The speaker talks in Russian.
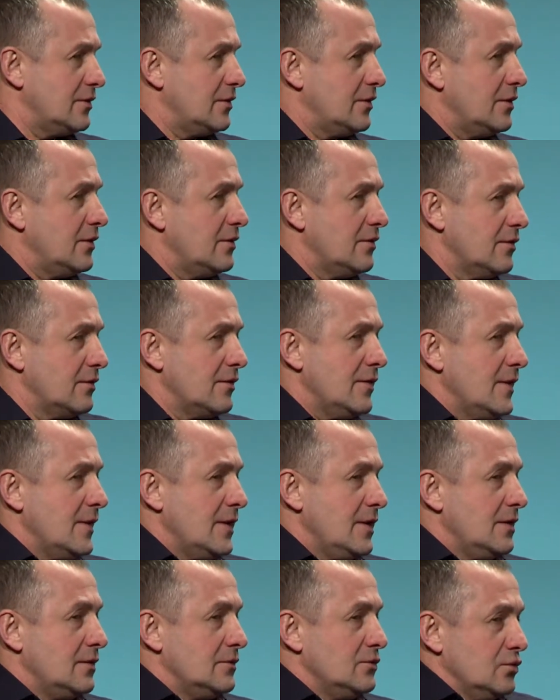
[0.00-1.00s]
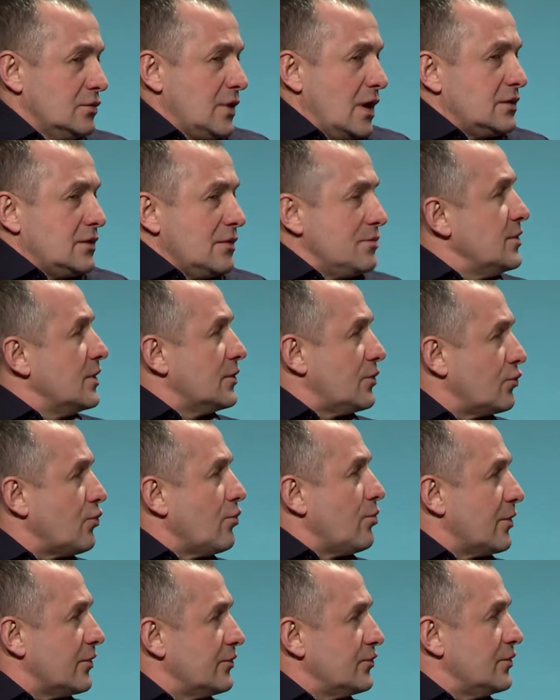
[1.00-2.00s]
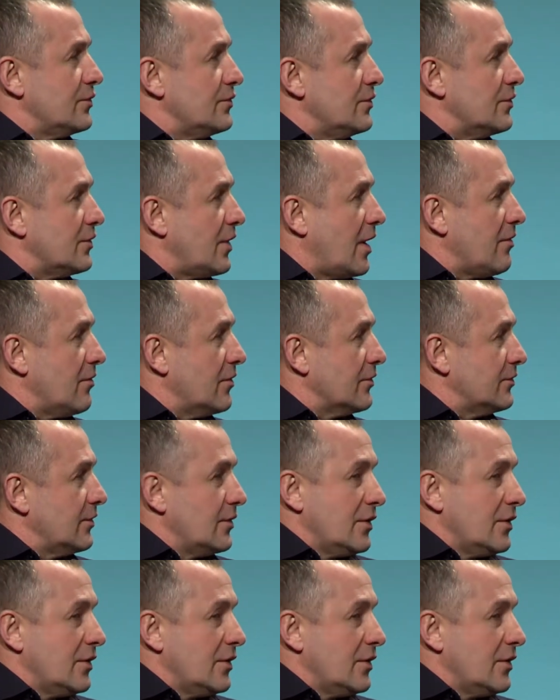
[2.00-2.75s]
И ну, как-то мне этот образ жизни нравился.